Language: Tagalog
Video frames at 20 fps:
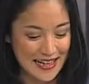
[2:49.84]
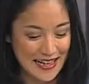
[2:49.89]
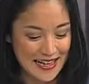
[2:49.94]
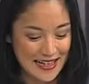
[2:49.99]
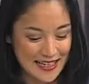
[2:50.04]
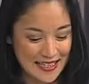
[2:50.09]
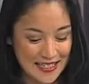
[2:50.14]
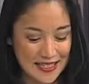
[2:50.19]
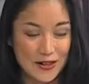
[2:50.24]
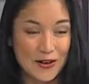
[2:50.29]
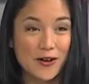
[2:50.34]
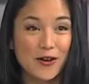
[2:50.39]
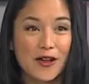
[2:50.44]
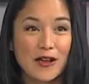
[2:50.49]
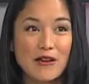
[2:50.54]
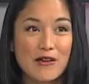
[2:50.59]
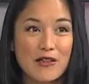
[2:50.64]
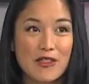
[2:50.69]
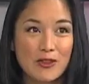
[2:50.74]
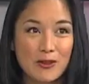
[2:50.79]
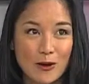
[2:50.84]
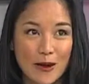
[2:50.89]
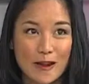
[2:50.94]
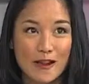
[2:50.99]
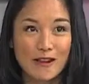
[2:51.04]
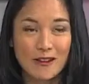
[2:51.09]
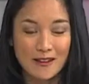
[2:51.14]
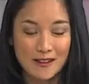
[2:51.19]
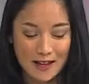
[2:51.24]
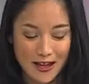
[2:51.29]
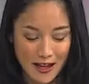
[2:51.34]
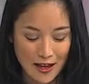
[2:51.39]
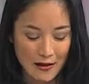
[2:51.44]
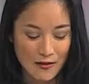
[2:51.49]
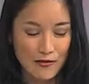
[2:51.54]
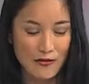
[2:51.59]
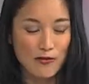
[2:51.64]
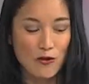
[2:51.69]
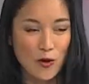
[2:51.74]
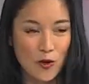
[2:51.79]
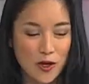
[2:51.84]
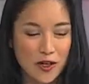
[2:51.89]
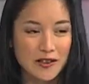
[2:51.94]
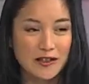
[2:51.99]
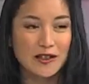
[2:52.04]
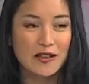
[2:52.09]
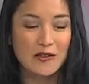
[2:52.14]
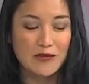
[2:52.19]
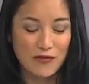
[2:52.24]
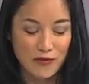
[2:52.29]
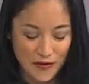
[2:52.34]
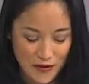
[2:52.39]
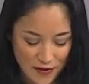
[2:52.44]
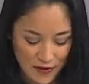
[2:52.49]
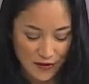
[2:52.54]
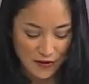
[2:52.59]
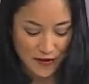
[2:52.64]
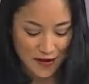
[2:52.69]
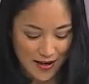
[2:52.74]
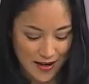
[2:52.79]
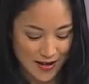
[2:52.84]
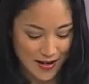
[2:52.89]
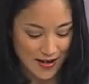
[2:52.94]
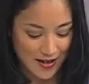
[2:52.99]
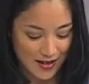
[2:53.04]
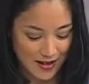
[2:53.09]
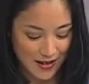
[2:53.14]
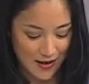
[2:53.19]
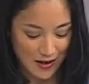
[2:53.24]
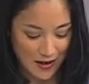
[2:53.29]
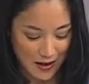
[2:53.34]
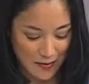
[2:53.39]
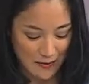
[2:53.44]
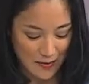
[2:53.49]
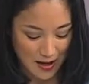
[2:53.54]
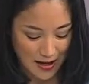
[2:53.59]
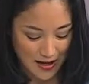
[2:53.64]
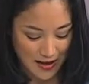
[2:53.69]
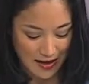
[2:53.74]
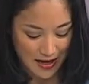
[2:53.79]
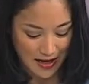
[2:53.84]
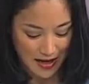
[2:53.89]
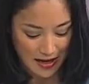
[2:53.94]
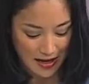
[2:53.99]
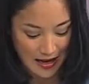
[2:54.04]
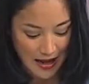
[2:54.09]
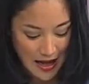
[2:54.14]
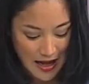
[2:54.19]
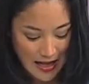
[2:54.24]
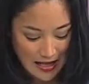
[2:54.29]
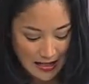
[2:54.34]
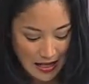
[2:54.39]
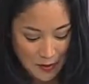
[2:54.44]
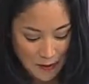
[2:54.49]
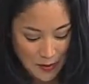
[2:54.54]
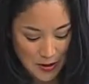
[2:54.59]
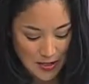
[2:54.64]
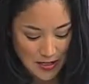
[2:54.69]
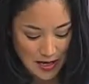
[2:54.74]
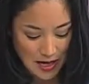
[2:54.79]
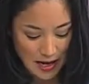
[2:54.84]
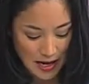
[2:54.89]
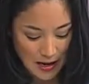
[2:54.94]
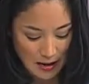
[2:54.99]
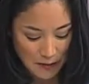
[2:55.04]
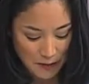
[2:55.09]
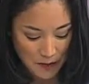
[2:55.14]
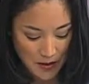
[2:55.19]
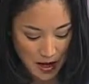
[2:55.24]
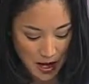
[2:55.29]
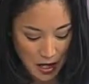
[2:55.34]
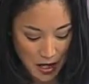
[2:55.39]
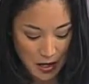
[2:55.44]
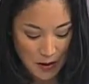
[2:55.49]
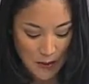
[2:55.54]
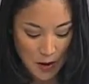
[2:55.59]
diba? So okay, 10, 10, 40, 50. Okay, mm. maganda yan. Tapos, um, ano